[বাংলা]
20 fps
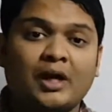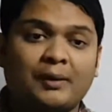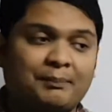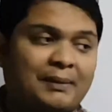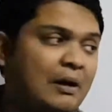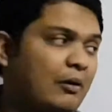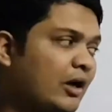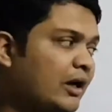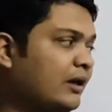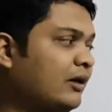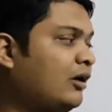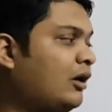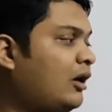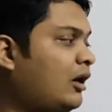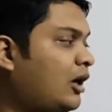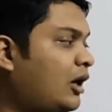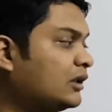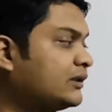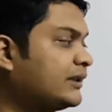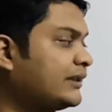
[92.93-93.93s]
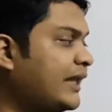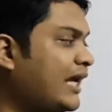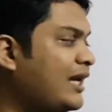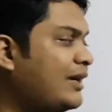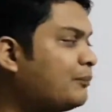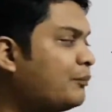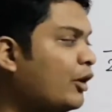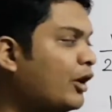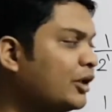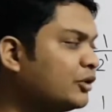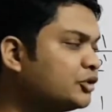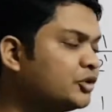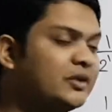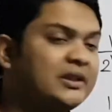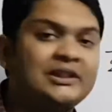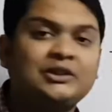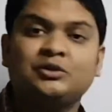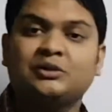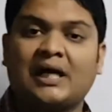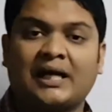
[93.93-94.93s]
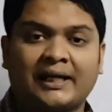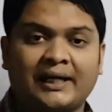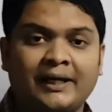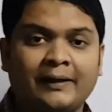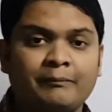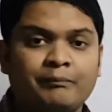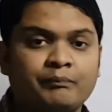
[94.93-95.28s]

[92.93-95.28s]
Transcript: এর পাওয়ার অর্থাৎ এরপরেও যদি কিছু থাকে